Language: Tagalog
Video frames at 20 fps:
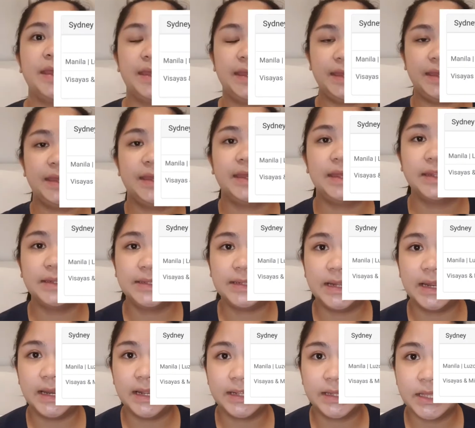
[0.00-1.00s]
And
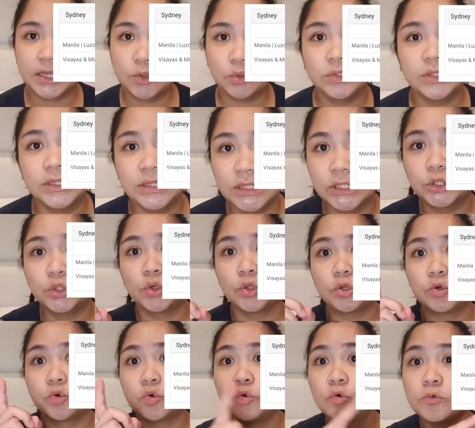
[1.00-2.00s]
ilalagay ko din dito
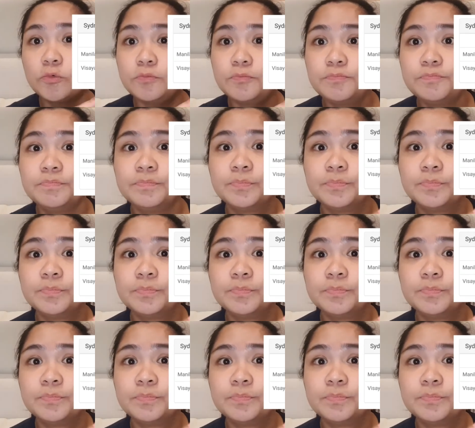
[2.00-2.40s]
yung